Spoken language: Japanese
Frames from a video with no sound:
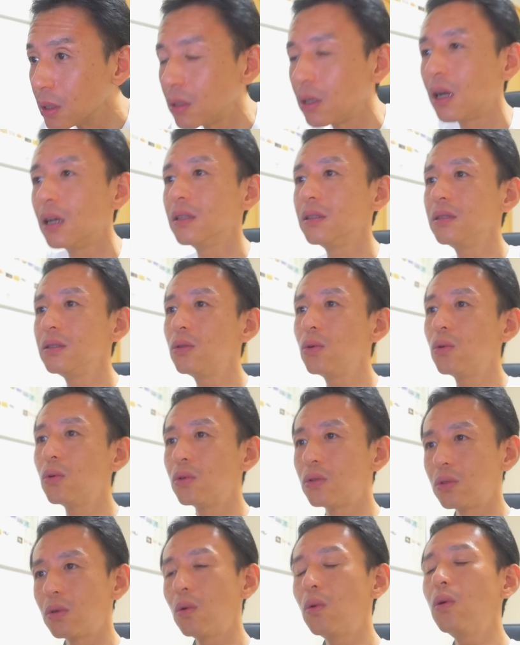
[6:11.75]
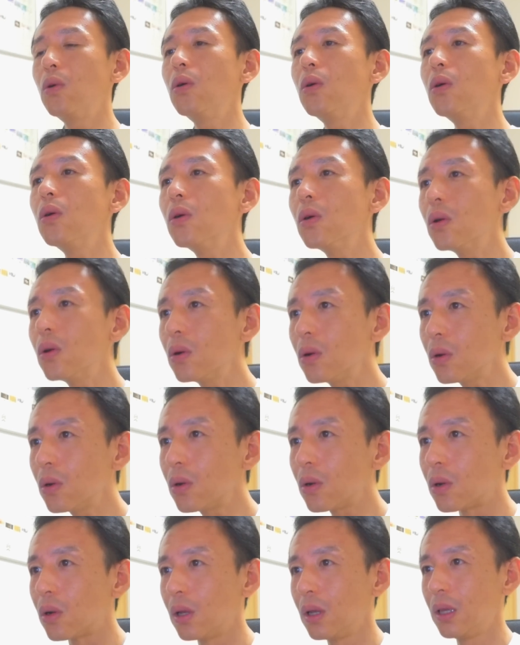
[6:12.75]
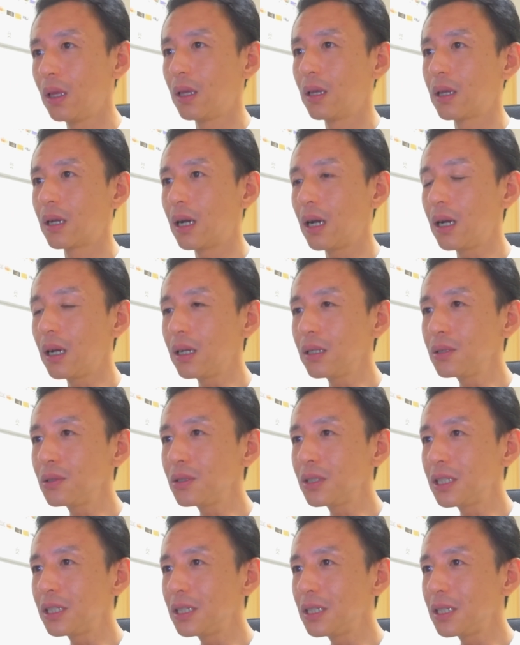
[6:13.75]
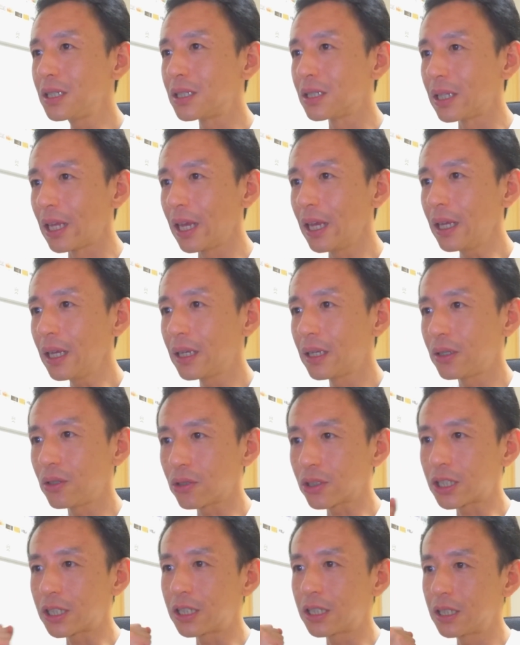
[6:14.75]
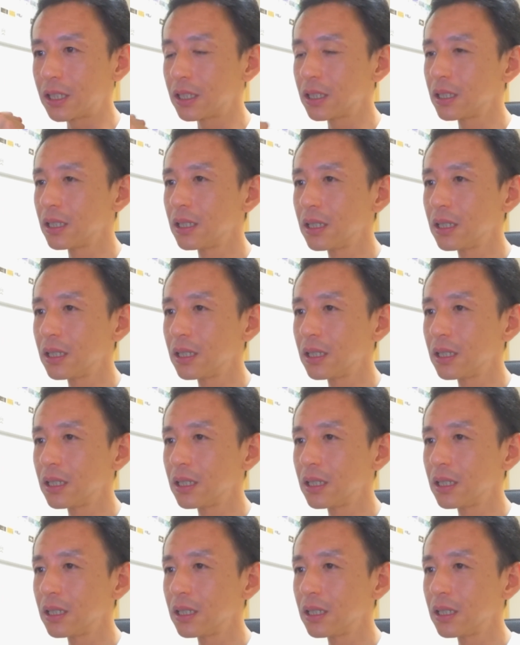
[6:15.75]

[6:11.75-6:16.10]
ランドール。おーカーズシリーズね。よし。